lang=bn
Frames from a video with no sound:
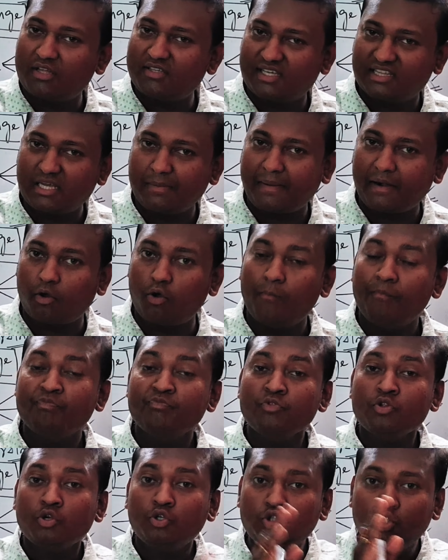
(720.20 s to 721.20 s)
করে যেতে পারো
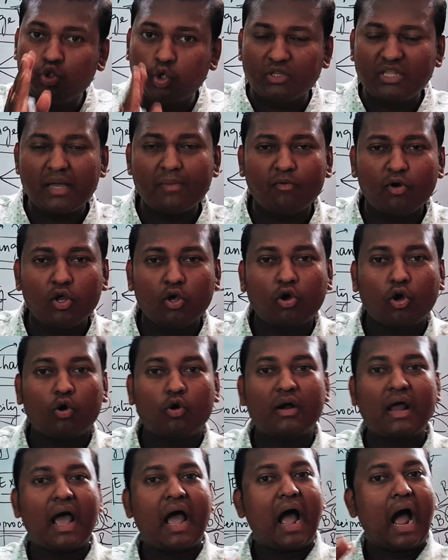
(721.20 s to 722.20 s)
যদি মনে
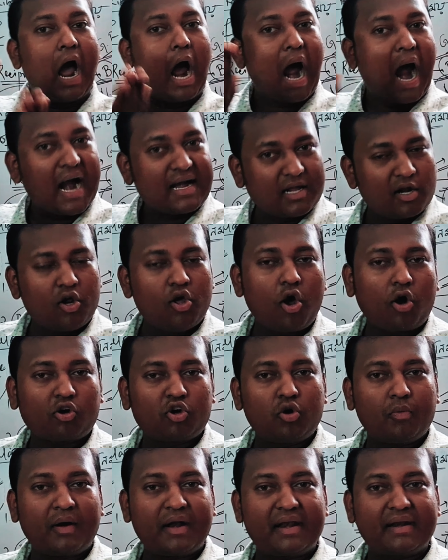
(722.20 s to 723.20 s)
করো না আঠেরোই
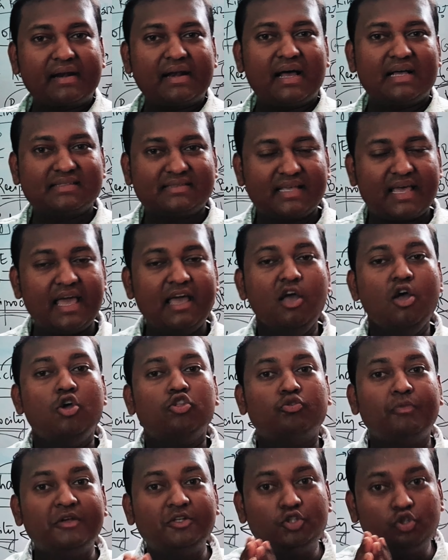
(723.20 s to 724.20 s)
অক্টোবরের ক্লাসে
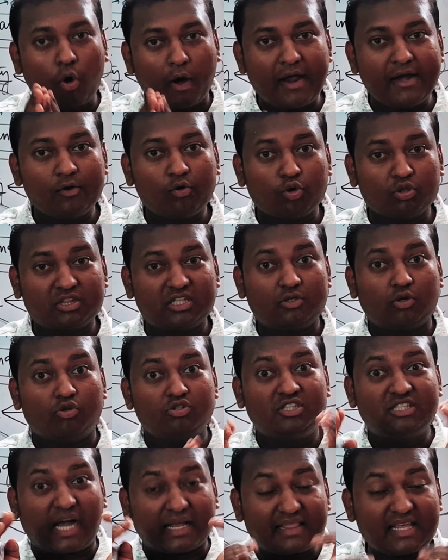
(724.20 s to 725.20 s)
তুমি জয়েন করতে
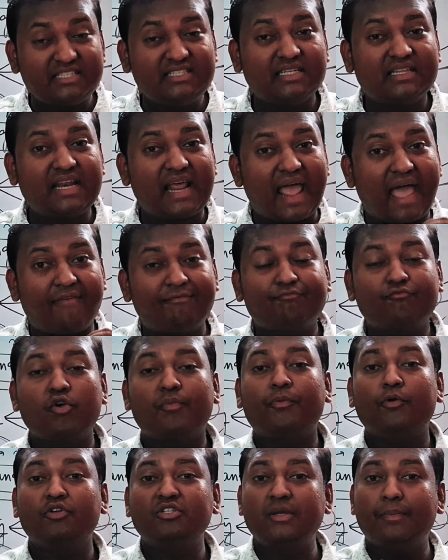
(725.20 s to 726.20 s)
চাও যাদের যাদের
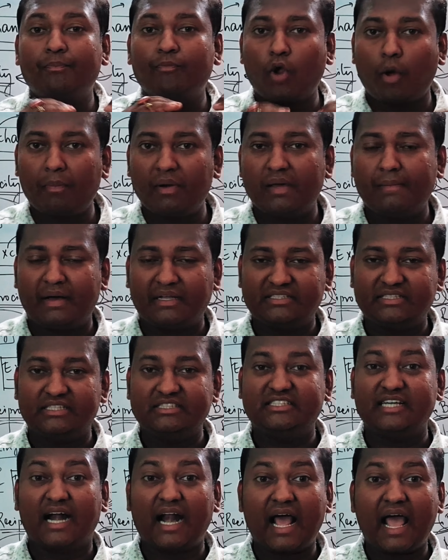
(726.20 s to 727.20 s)
অ্যান্থ্রোপোলজি প্রবলেম আছে
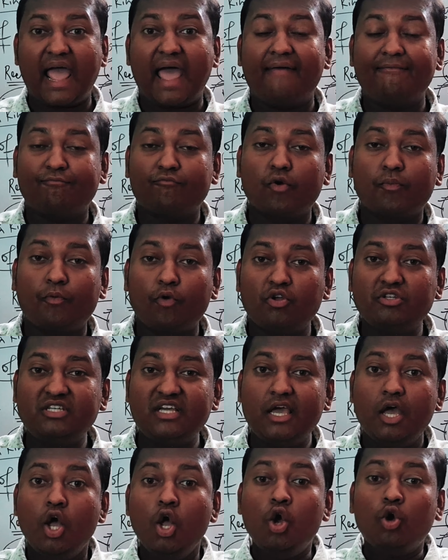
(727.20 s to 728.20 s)
যারা
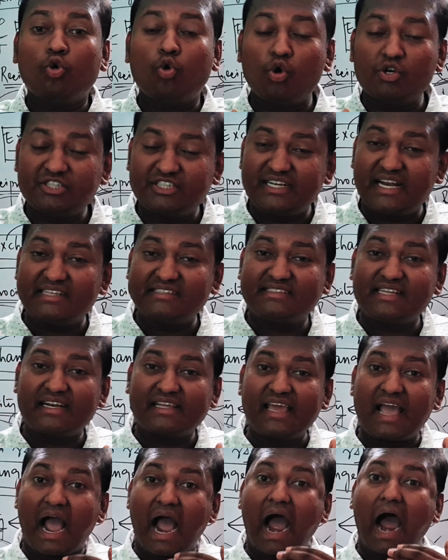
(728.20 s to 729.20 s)
অ্যান্থ্রোপোলজি কোশ্চেন
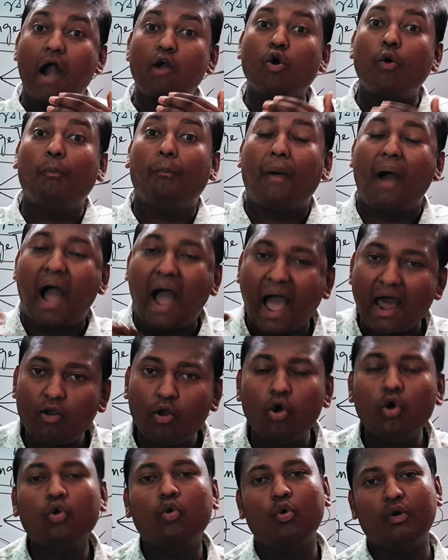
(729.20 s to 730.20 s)
আনসারকে আরও
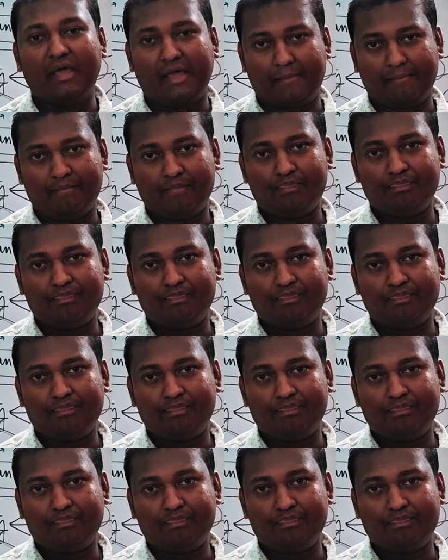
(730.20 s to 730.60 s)
ভালো করে